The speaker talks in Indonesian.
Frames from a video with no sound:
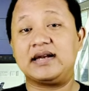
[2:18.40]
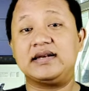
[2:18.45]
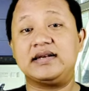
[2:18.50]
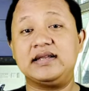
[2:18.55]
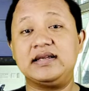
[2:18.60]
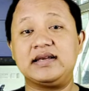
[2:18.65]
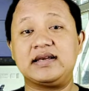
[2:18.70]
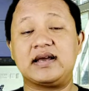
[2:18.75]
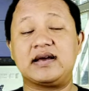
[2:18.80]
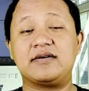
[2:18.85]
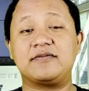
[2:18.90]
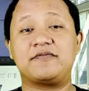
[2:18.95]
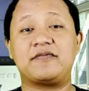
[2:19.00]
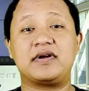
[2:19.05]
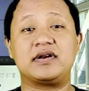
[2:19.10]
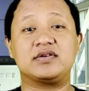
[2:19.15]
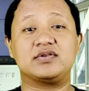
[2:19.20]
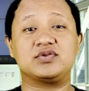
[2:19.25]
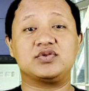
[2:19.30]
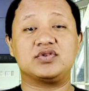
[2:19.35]
Andika
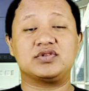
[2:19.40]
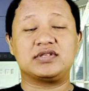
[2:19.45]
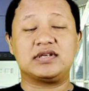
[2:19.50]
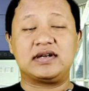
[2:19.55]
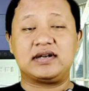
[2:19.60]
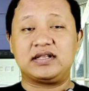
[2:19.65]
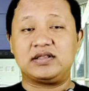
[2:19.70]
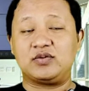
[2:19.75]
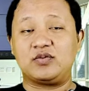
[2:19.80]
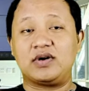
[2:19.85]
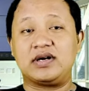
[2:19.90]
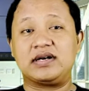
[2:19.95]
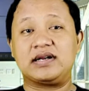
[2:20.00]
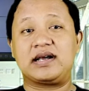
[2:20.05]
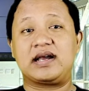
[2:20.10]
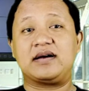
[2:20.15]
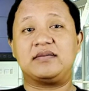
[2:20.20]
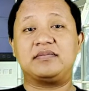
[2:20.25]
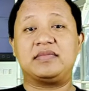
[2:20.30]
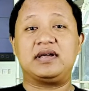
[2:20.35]
versus
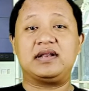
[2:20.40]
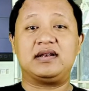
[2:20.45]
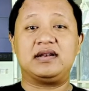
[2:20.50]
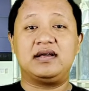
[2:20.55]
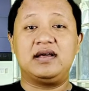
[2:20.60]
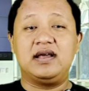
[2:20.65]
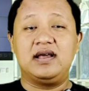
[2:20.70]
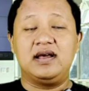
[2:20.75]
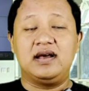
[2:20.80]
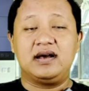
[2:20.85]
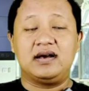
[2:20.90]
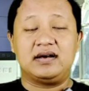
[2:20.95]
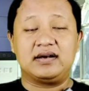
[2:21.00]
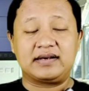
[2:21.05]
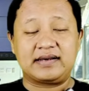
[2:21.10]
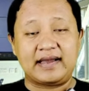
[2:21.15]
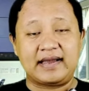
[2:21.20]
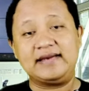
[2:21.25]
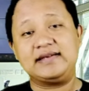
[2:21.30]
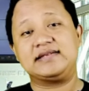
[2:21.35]
Ridwan Kamil
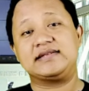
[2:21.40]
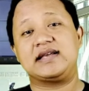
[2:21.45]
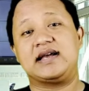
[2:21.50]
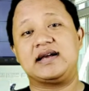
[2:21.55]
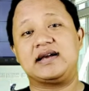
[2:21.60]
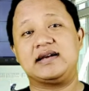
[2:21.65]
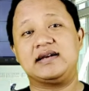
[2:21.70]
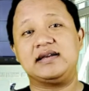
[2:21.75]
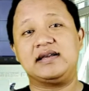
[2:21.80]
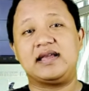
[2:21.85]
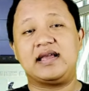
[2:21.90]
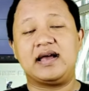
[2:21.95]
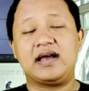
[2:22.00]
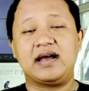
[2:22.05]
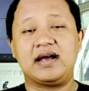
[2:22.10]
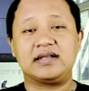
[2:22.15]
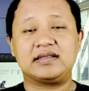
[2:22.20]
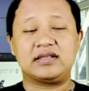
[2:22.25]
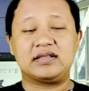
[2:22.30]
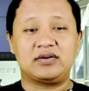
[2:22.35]
uh, Kaisang
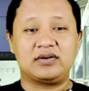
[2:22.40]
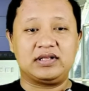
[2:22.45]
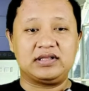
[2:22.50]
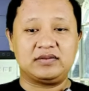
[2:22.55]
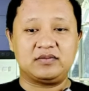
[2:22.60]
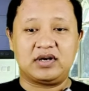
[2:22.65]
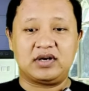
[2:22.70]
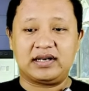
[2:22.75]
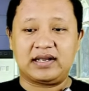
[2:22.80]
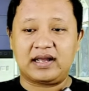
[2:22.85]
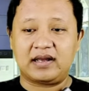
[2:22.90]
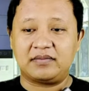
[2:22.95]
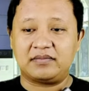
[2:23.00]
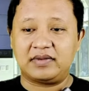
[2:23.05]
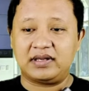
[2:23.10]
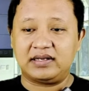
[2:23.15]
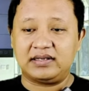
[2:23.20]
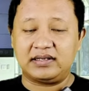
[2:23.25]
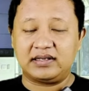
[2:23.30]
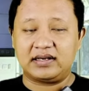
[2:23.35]
ya atau Ridwan
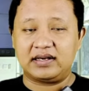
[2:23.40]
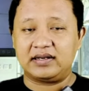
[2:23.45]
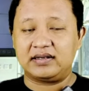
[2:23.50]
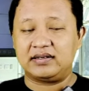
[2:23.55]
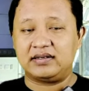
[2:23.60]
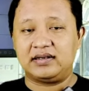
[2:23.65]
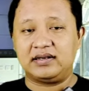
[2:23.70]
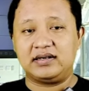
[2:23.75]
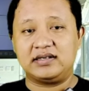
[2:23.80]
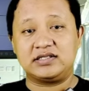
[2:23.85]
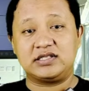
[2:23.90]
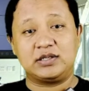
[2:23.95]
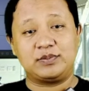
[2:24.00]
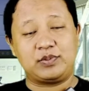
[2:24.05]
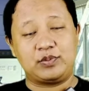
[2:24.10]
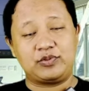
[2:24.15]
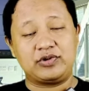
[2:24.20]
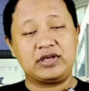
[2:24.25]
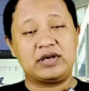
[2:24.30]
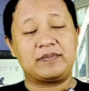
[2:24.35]
Kamil dengan uh,
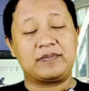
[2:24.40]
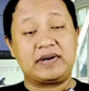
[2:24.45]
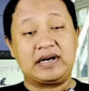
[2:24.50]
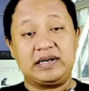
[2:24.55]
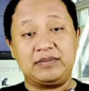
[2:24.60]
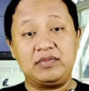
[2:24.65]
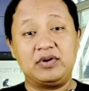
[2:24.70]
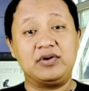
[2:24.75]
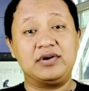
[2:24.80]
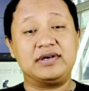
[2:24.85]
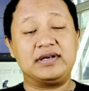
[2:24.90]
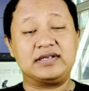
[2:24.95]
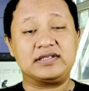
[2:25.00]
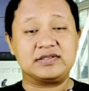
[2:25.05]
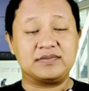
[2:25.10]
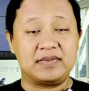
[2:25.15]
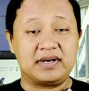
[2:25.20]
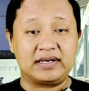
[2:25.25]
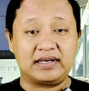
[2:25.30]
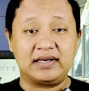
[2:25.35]
sepupunya Prabowo dan
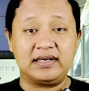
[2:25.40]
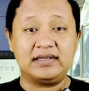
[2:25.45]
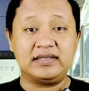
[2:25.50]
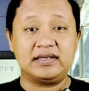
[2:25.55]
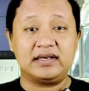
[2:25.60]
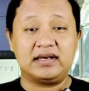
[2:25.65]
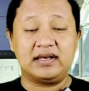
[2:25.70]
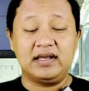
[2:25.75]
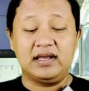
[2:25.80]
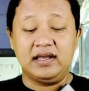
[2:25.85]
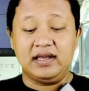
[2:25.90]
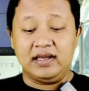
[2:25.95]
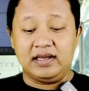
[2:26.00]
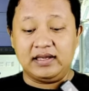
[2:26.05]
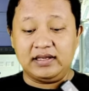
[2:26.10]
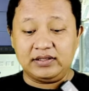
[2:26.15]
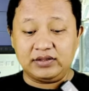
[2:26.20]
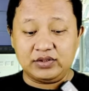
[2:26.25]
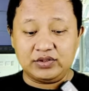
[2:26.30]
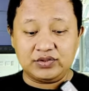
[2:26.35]
sebagainya
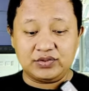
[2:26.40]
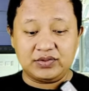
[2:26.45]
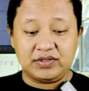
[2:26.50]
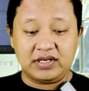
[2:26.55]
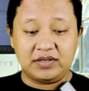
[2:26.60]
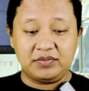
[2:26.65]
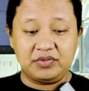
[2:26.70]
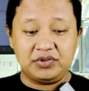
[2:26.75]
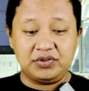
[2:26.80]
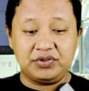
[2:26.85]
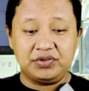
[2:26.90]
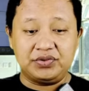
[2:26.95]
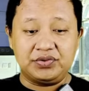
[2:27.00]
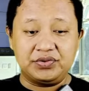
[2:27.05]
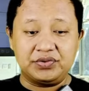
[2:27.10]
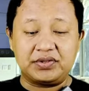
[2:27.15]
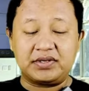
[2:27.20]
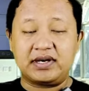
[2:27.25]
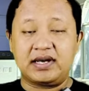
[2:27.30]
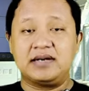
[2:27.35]
itu sudah
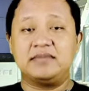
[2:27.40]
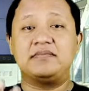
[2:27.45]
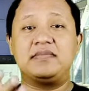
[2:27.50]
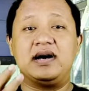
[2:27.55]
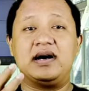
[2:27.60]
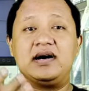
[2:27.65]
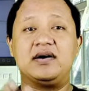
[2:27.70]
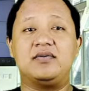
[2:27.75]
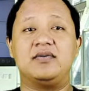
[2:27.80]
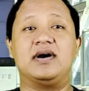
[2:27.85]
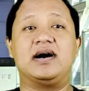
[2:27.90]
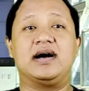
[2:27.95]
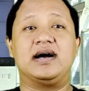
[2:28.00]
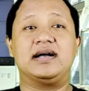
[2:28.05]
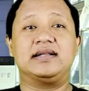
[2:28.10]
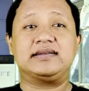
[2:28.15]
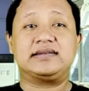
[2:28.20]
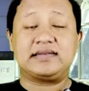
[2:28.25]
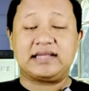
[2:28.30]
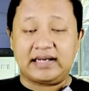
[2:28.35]
menunjukkan
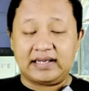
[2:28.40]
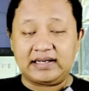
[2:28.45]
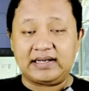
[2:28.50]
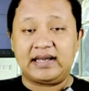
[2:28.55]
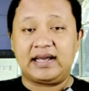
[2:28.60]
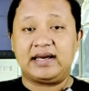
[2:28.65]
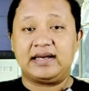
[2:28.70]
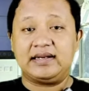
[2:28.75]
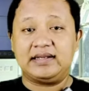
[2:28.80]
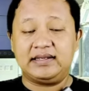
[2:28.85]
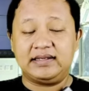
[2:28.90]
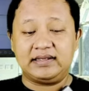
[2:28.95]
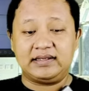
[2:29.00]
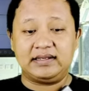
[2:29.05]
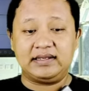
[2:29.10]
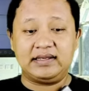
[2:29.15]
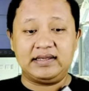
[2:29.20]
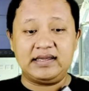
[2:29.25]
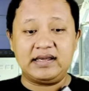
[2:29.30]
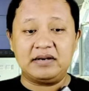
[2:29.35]
bahwa tren hari
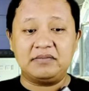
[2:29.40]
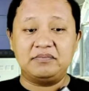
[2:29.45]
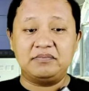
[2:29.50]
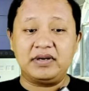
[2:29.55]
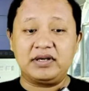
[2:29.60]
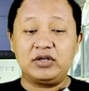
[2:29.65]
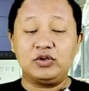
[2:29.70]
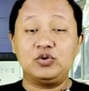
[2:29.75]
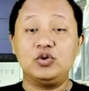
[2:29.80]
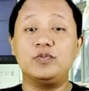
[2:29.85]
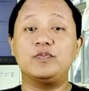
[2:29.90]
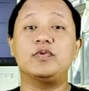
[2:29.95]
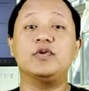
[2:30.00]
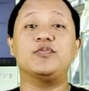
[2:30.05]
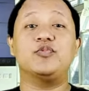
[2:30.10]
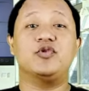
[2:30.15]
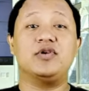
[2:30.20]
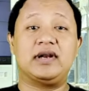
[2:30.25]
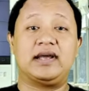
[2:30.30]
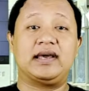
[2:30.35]
ini yang begitu
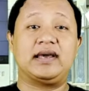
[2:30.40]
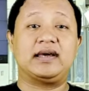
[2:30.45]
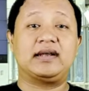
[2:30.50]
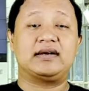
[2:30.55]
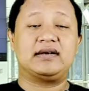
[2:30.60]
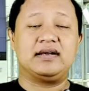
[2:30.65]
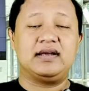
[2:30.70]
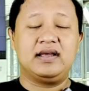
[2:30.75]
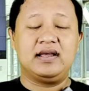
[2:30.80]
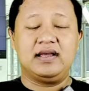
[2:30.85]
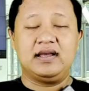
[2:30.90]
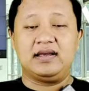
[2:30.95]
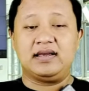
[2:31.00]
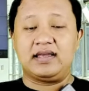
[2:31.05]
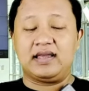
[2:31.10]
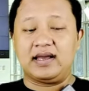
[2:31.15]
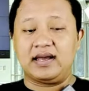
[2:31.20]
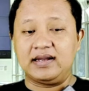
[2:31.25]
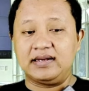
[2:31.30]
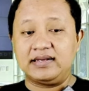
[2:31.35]
populer
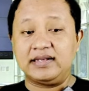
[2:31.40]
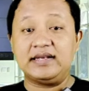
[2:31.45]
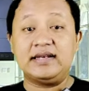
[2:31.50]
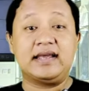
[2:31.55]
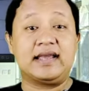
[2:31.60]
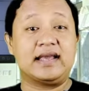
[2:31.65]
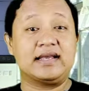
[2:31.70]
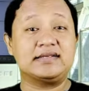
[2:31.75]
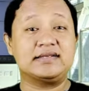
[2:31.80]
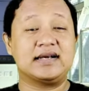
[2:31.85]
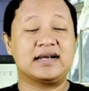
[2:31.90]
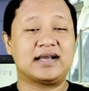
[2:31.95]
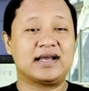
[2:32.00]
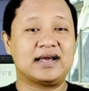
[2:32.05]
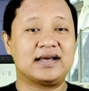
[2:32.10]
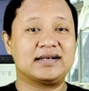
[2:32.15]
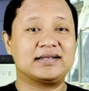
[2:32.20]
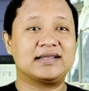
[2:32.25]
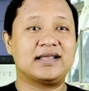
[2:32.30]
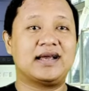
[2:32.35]
ya di DKI
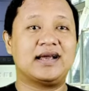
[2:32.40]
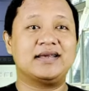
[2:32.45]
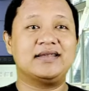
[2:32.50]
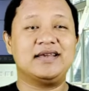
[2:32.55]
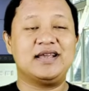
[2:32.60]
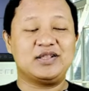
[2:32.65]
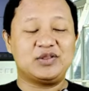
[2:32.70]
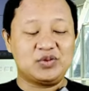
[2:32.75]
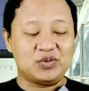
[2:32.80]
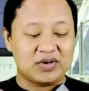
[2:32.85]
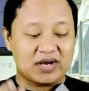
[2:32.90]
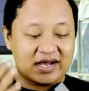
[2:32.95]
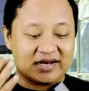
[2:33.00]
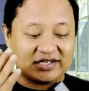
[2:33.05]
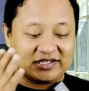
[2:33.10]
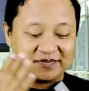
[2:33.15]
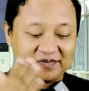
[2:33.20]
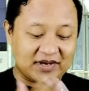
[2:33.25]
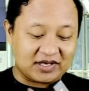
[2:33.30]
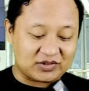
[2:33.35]
Jakarta yaitu
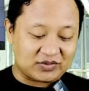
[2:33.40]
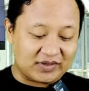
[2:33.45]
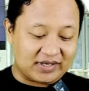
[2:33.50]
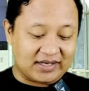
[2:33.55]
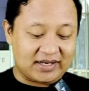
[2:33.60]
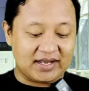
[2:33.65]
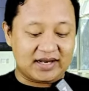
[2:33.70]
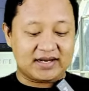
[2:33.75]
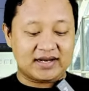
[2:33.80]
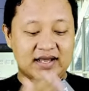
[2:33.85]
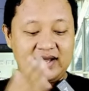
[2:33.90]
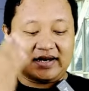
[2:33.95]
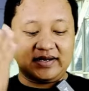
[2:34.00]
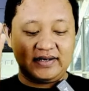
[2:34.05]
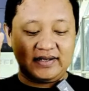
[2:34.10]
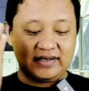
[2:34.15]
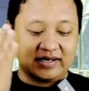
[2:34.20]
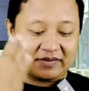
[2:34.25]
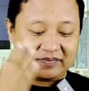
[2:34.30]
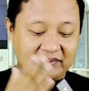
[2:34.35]
Anies Baswedan,
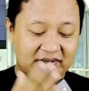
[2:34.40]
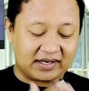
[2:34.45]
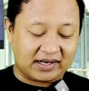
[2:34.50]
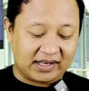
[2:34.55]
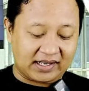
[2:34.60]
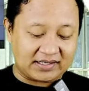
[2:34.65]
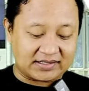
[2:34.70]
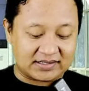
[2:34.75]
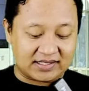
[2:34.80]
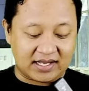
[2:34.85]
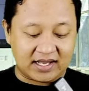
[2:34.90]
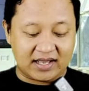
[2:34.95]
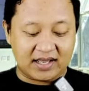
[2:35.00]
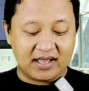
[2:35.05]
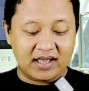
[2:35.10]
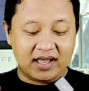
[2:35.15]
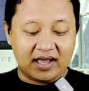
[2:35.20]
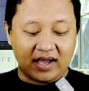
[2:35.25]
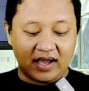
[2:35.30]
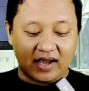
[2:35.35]
Andika
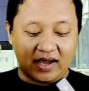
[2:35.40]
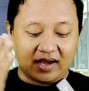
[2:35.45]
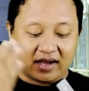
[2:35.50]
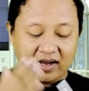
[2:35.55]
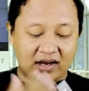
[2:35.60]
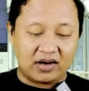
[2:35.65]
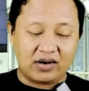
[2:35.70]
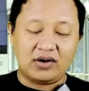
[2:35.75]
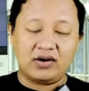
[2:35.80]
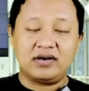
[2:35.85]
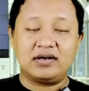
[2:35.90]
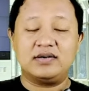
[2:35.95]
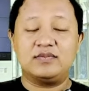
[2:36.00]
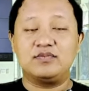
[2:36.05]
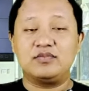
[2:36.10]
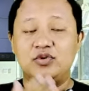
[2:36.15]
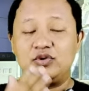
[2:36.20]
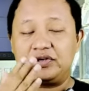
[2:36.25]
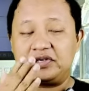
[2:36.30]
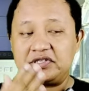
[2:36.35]
Perkasa, Ahok,
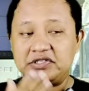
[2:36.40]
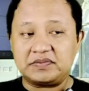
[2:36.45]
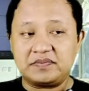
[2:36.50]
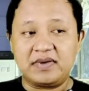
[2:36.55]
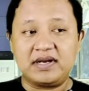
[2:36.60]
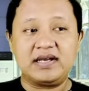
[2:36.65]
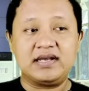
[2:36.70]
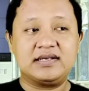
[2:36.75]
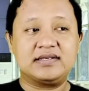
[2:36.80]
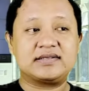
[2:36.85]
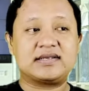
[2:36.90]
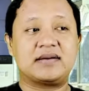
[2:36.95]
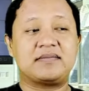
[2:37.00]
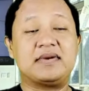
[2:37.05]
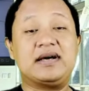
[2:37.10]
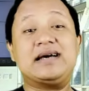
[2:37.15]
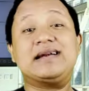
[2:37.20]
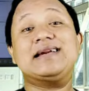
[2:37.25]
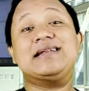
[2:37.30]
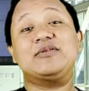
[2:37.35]
Bu Risma
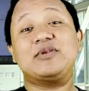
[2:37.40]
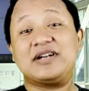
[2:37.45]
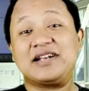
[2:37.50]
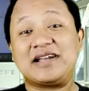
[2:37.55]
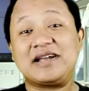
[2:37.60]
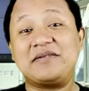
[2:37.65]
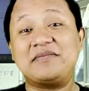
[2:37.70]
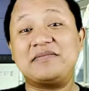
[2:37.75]
sama Ridwan